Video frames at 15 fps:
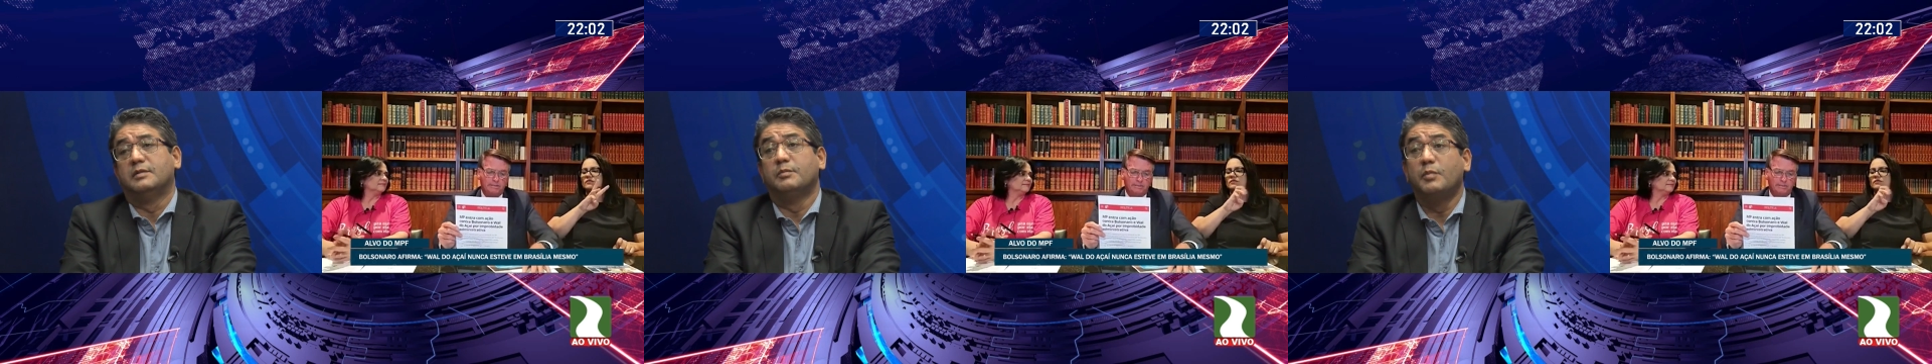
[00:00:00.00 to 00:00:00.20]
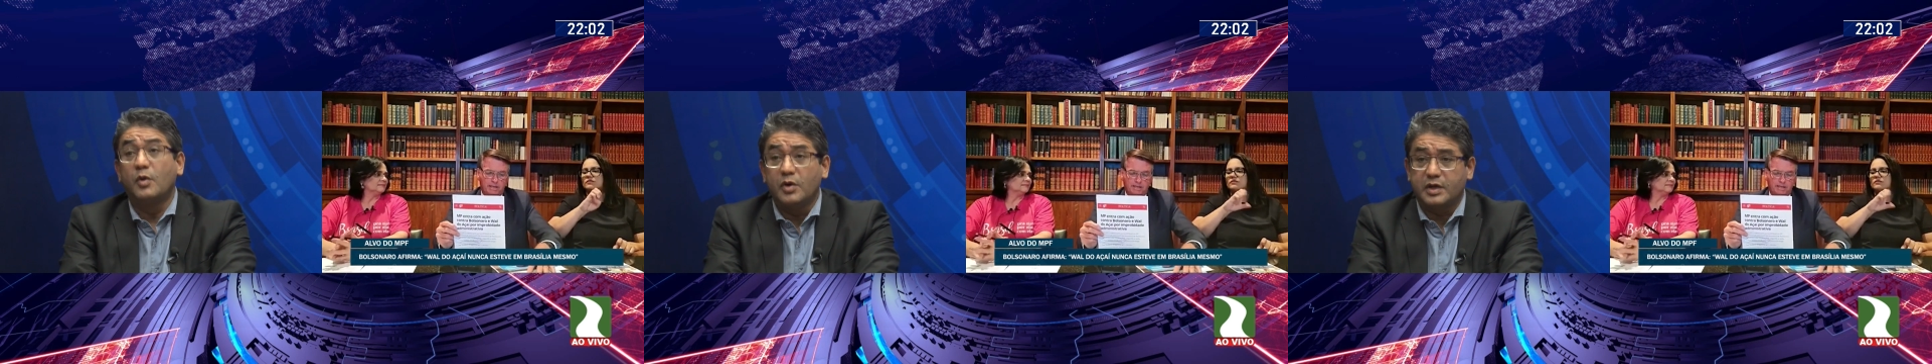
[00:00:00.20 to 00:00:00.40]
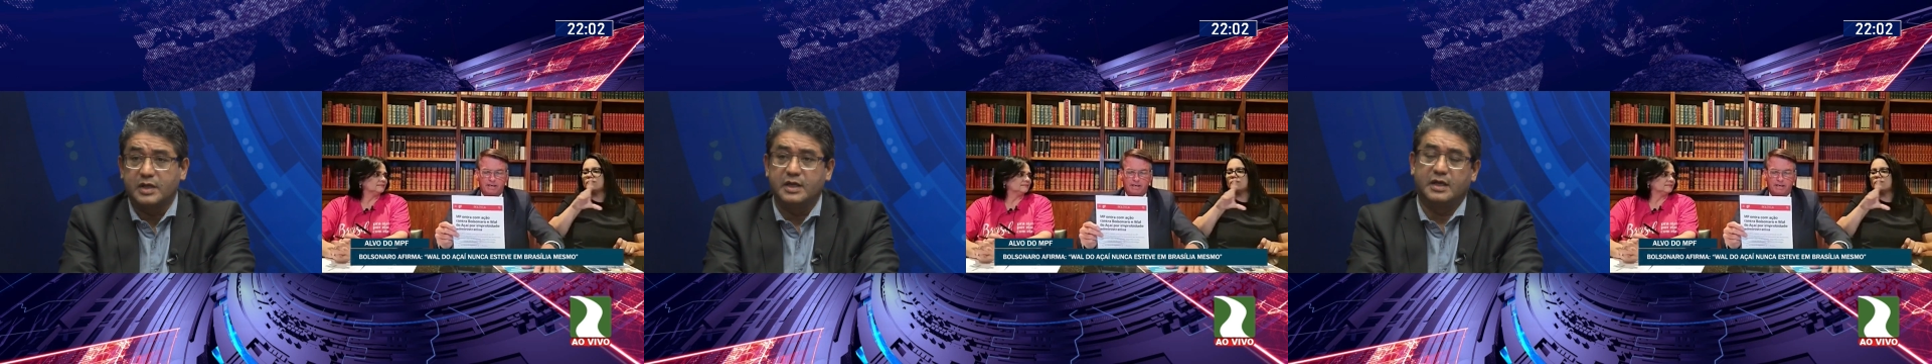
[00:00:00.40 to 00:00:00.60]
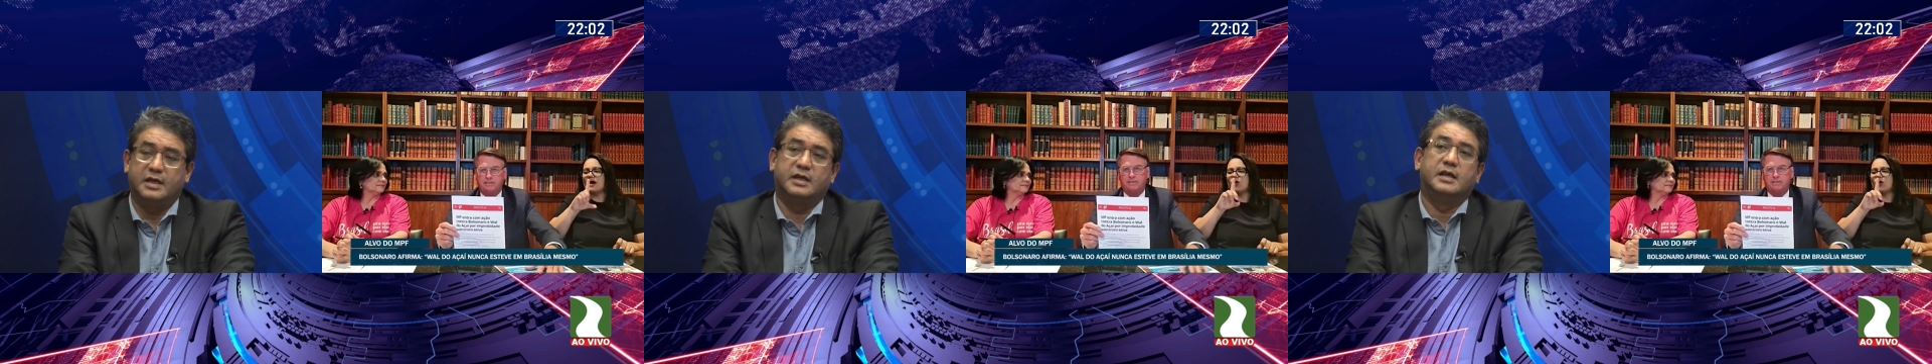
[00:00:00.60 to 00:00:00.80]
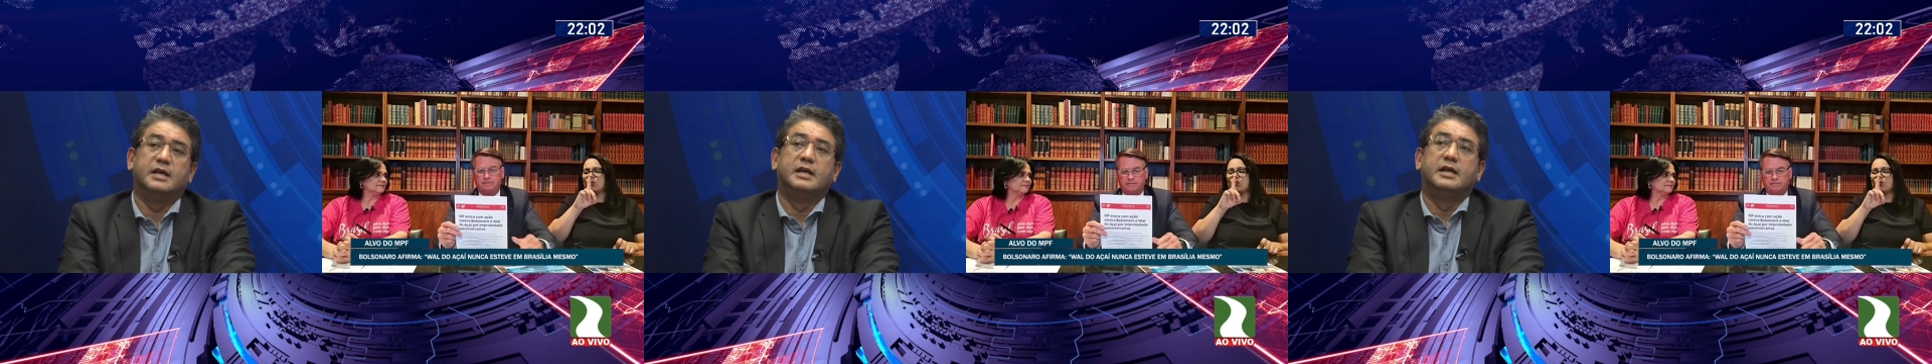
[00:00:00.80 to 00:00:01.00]
Por quê?
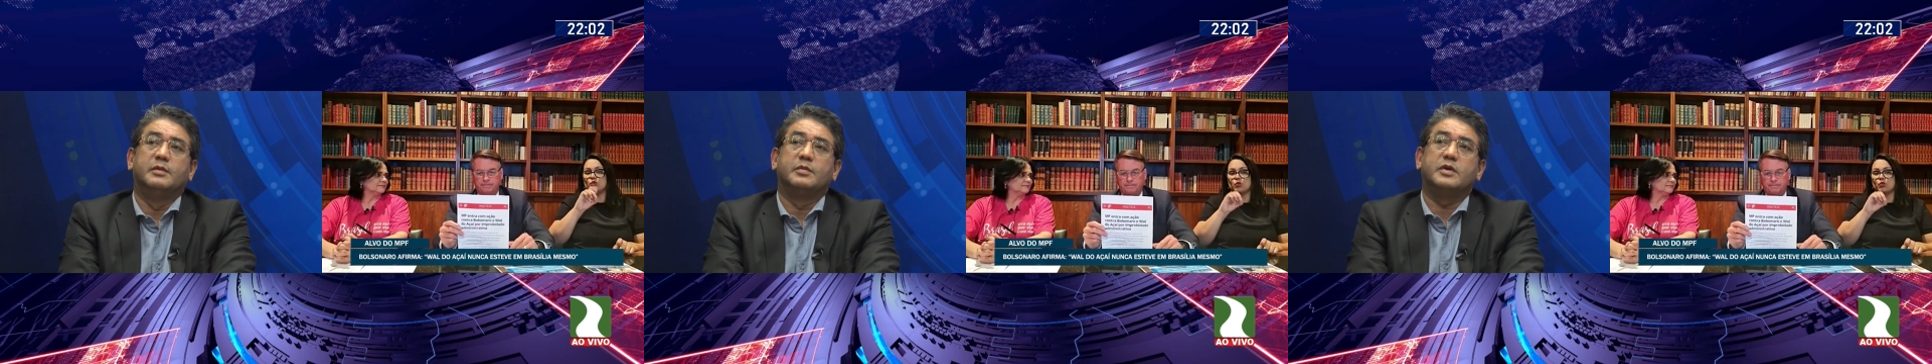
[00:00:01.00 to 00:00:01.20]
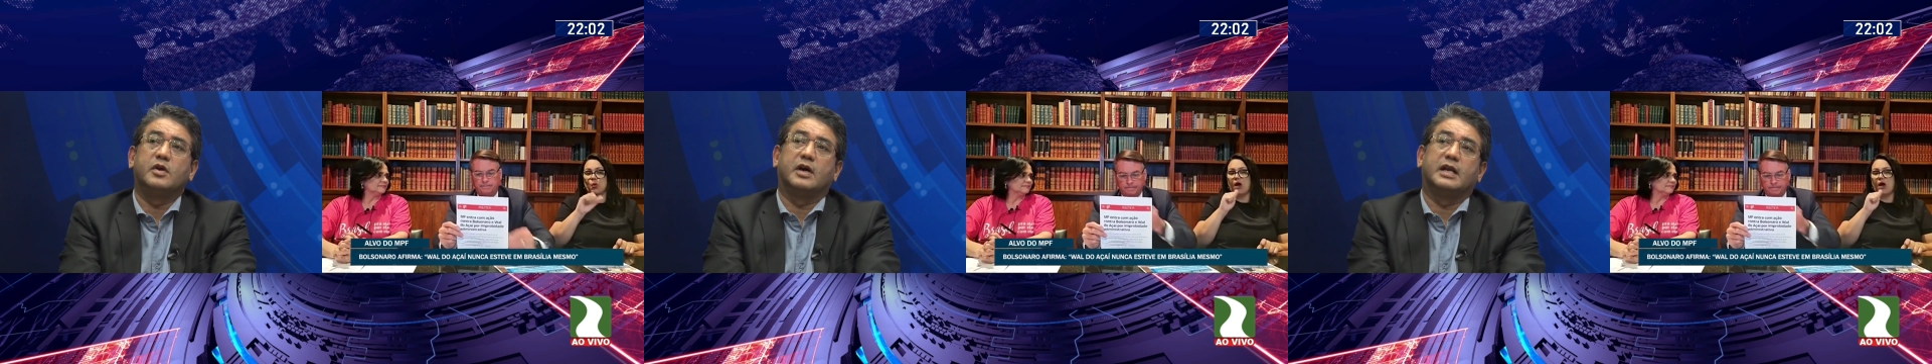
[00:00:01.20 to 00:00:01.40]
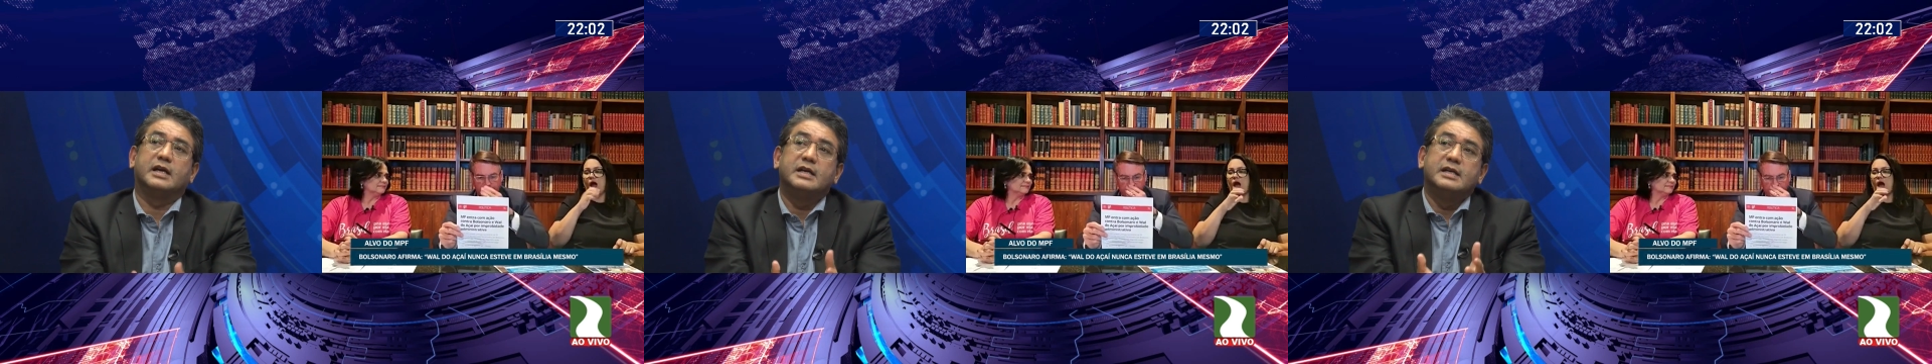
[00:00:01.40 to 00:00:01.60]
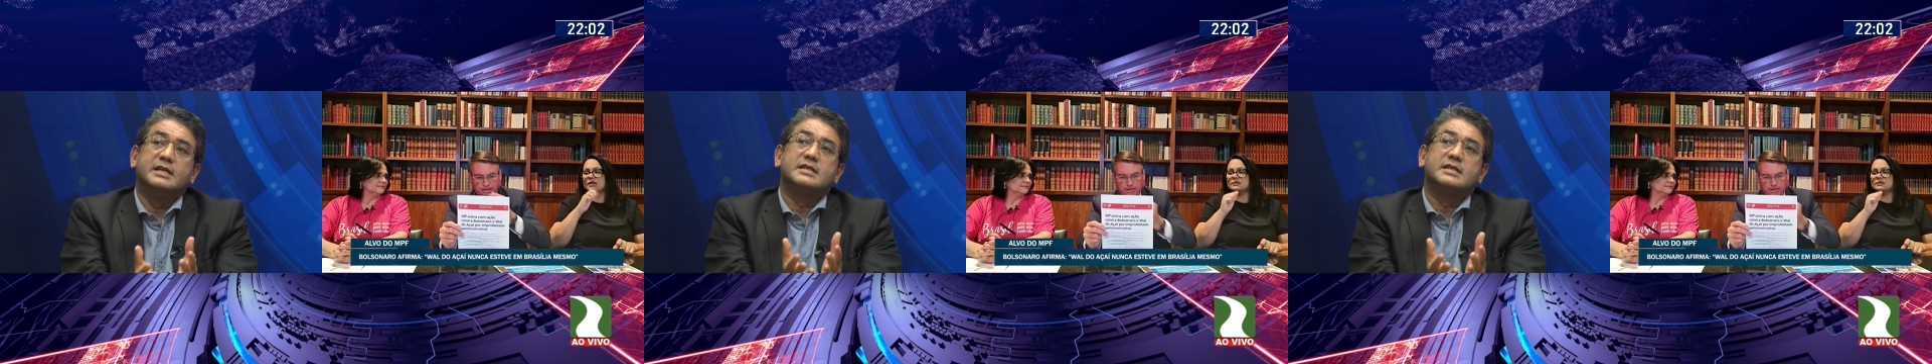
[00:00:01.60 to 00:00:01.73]
Porque, olha,